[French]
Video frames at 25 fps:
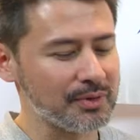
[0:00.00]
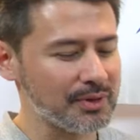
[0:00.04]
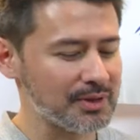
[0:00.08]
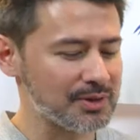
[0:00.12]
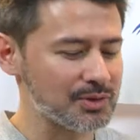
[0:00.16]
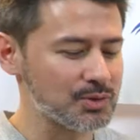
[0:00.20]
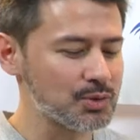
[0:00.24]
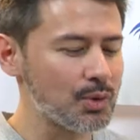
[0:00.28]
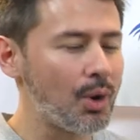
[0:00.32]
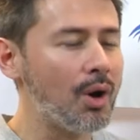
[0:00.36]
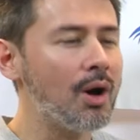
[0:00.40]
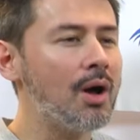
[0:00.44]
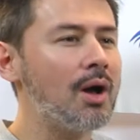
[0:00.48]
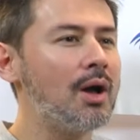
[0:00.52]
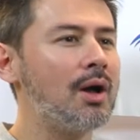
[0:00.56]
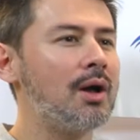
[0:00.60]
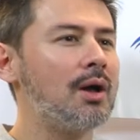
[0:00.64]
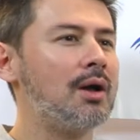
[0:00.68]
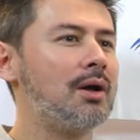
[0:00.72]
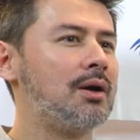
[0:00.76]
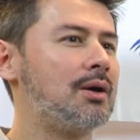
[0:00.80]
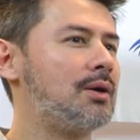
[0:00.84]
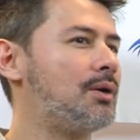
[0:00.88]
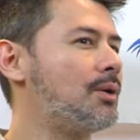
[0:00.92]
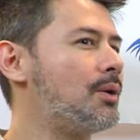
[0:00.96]
15 jours.
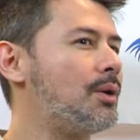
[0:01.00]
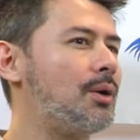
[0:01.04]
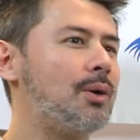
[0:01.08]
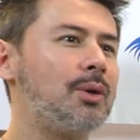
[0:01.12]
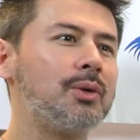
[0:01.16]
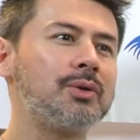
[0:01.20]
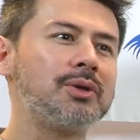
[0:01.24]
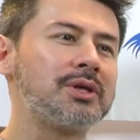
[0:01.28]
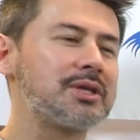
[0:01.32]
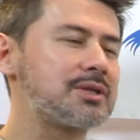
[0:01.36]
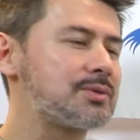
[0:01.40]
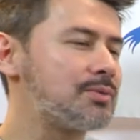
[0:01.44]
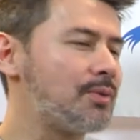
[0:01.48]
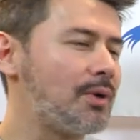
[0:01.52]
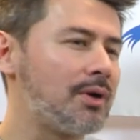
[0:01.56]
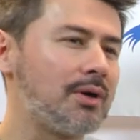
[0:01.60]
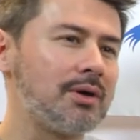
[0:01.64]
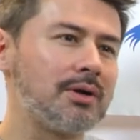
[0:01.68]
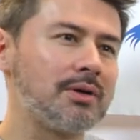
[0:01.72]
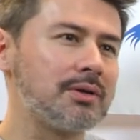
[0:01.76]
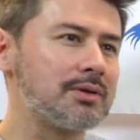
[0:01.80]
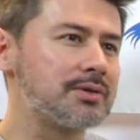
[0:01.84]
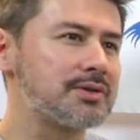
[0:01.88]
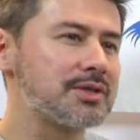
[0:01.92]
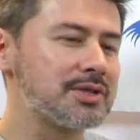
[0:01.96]

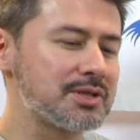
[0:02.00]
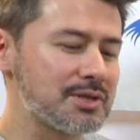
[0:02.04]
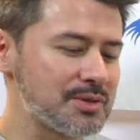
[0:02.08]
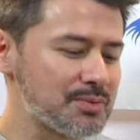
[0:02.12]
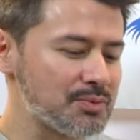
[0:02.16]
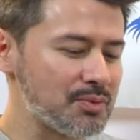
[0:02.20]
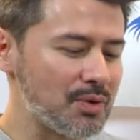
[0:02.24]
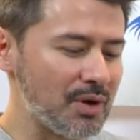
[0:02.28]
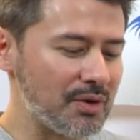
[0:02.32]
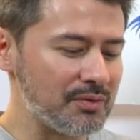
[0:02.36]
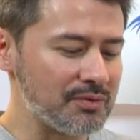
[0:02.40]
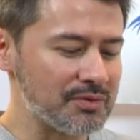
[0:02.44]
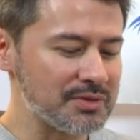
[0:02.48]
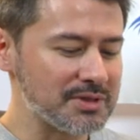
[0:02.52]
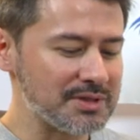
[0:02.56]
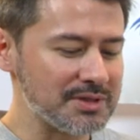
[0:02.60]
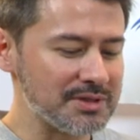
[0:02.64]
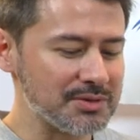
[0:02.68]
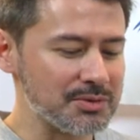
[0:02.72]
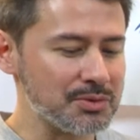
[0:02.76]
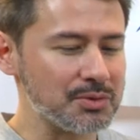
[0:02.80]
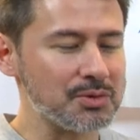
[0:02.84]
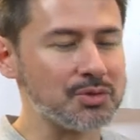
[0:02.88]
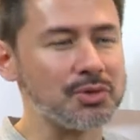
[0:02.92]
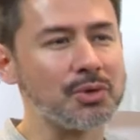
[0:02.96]
Honnêtement, euh, si c'est pour avancer
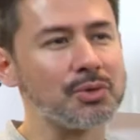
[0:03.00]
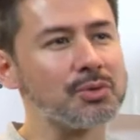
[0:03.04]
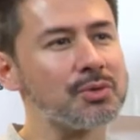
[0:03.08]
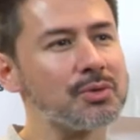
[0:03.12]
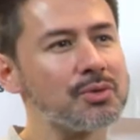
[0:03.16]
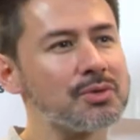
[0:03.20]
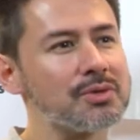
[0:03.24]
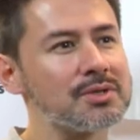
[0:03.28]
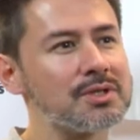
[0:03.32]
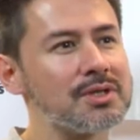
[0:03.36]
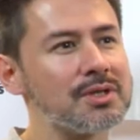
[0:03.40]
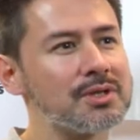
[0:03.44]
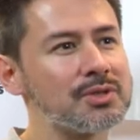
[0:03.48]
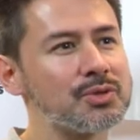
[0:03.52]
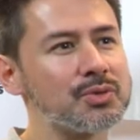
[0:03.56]
ce genre de cause-là,